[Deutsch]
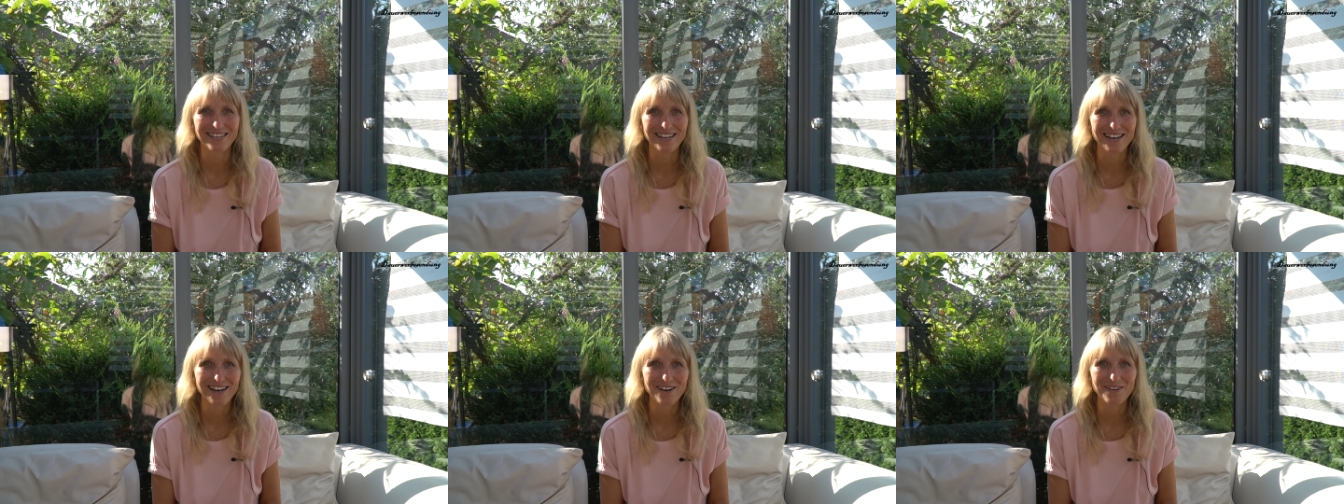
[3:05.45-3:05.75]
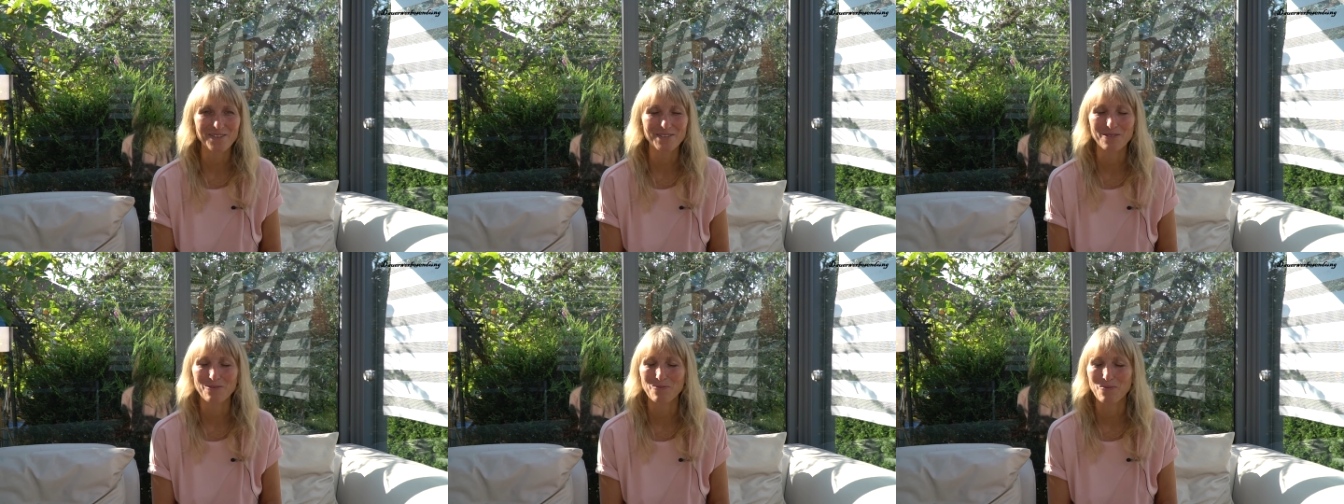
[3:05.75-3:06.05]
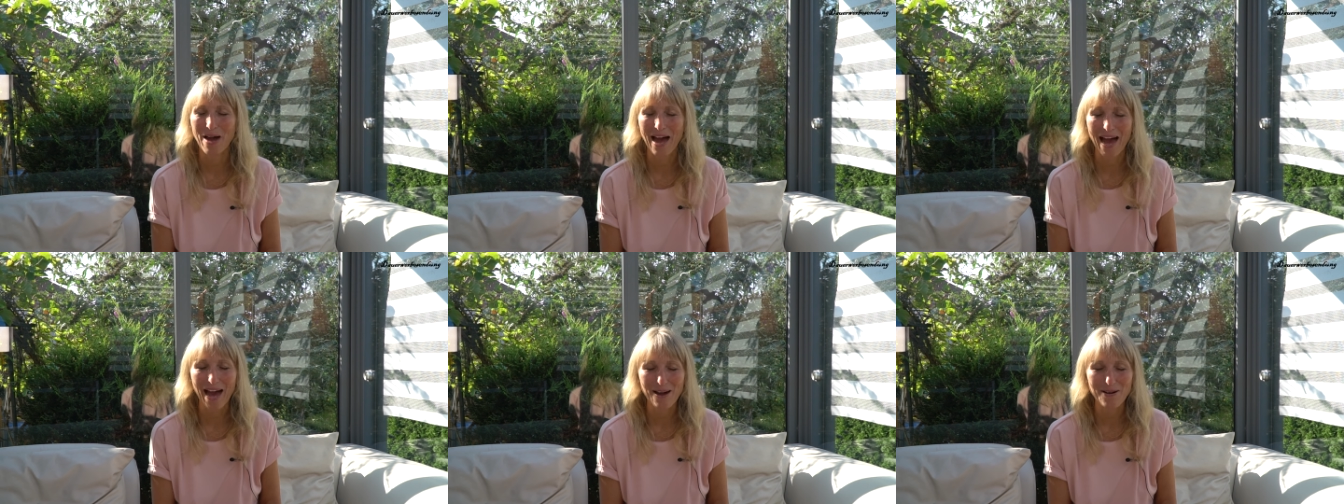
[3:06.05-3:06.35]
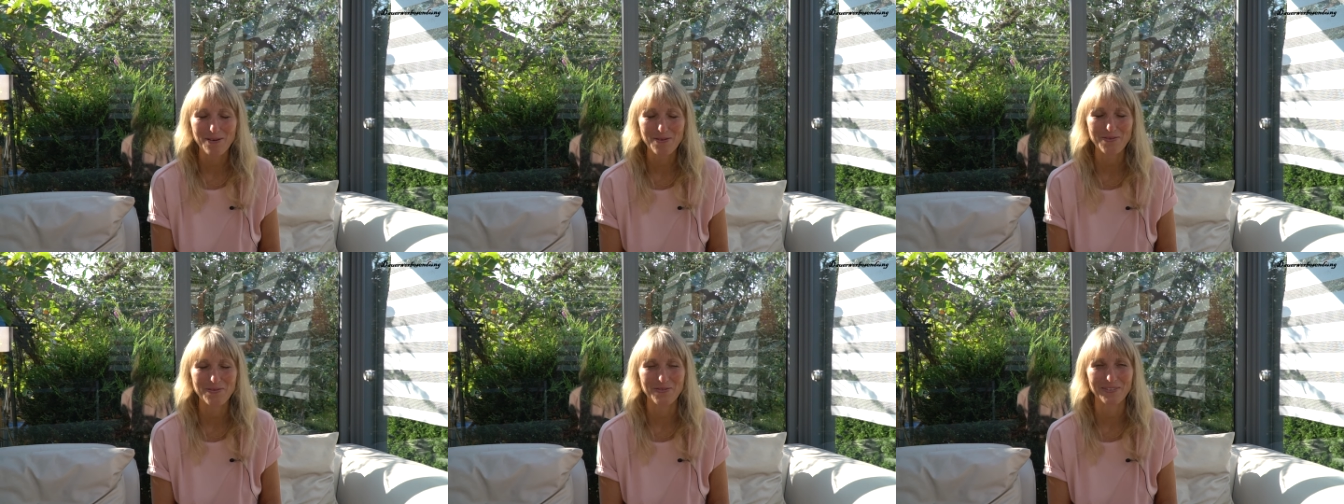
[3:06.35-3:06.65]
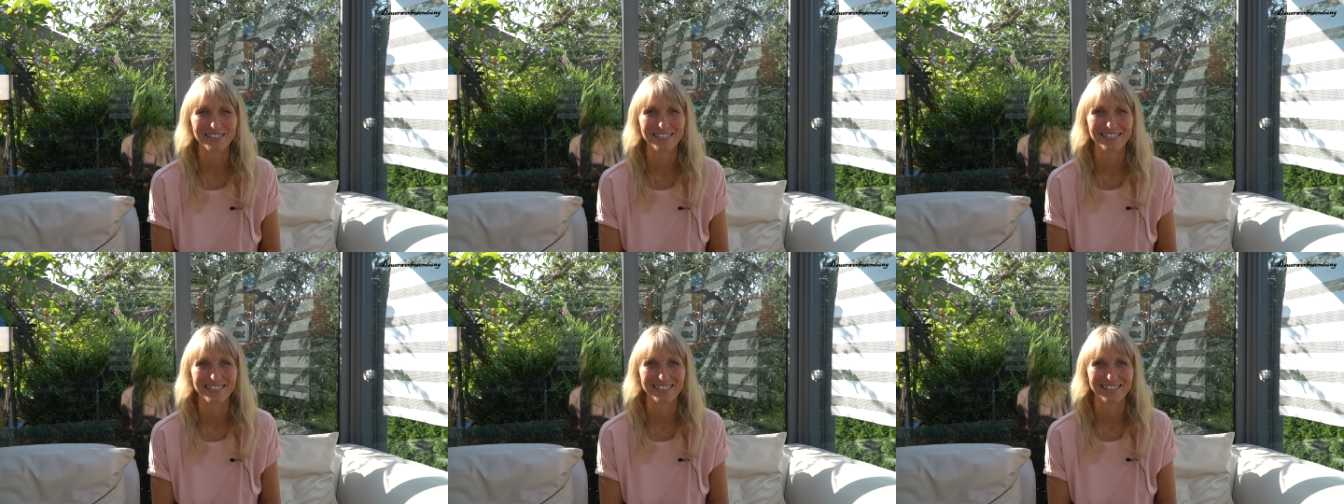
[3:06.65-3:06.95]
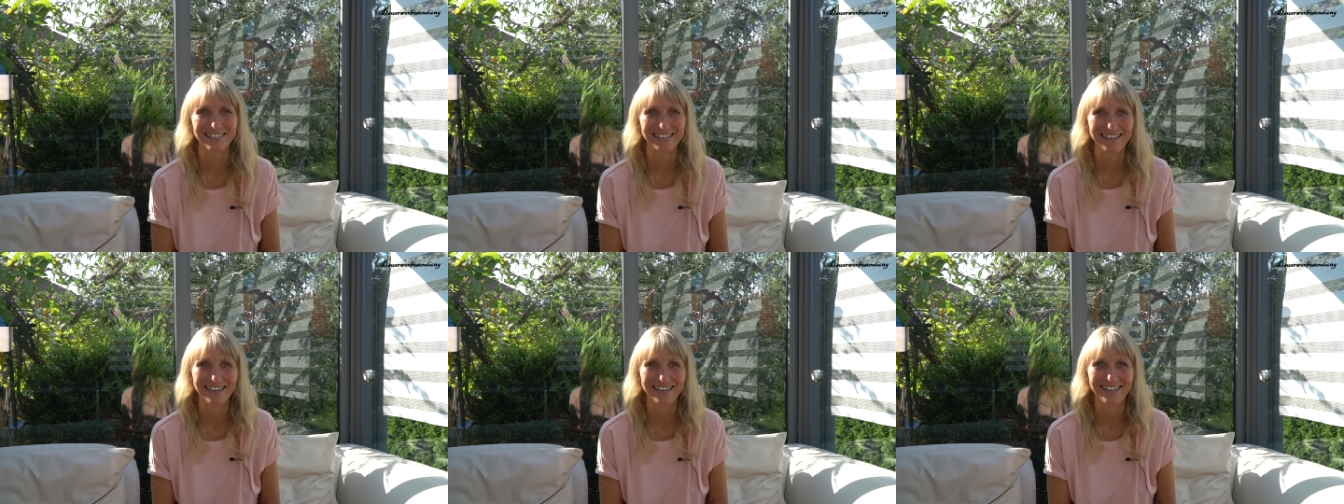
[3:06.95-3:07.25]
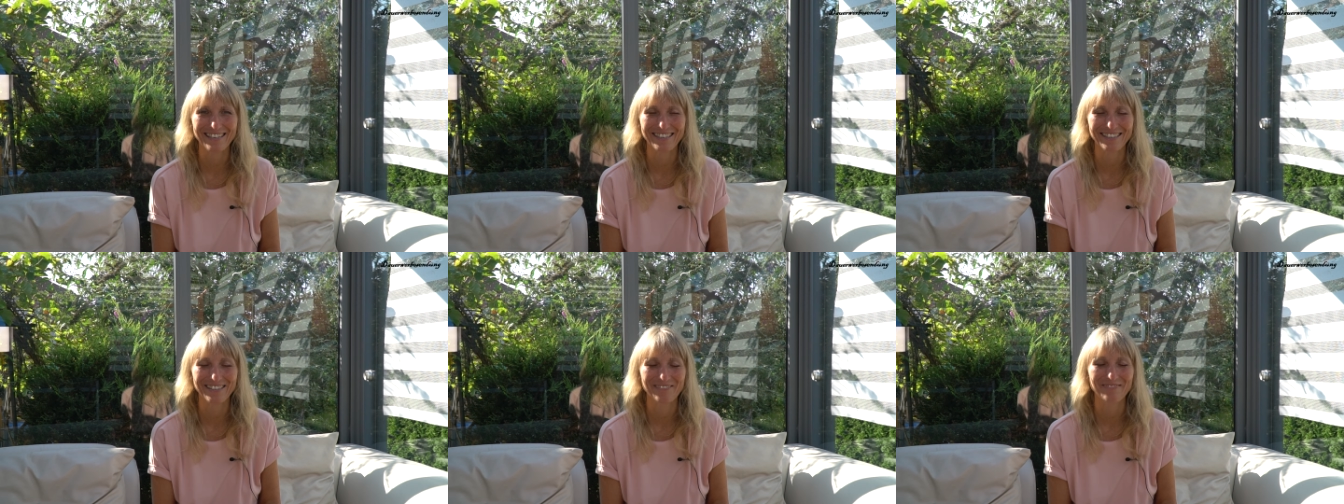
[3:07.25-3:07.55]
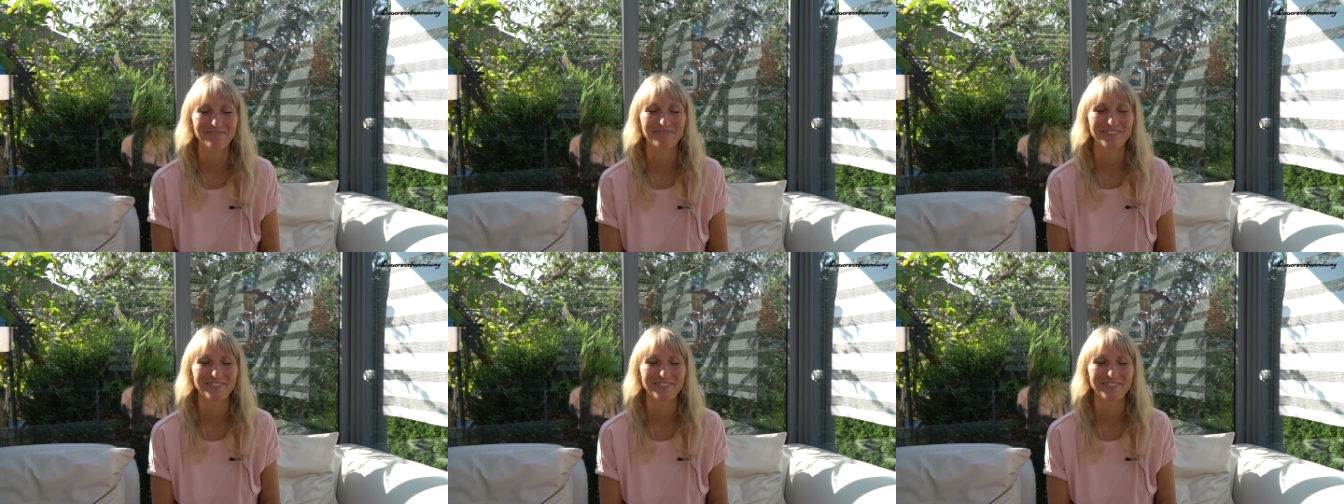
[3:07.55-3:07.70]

raus, wow, die strahlen.